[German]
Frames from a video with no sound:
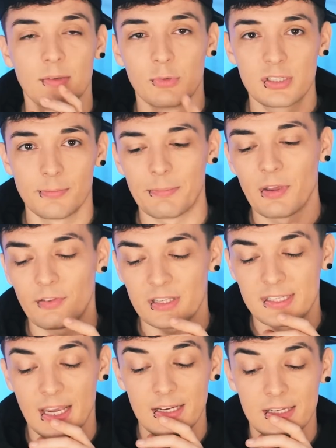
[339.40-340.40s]
Ihr müsst immer mir
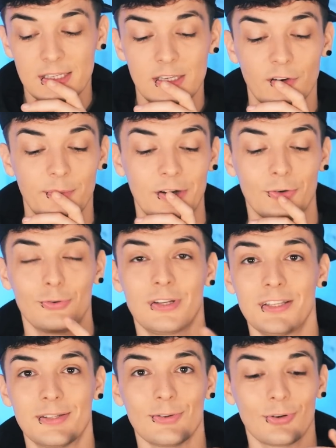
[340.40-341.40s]
verzeihen, dass ich auf meine
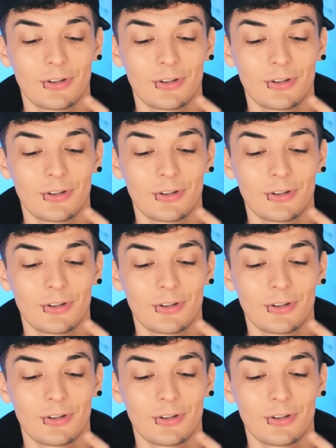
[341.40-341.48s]
Notizen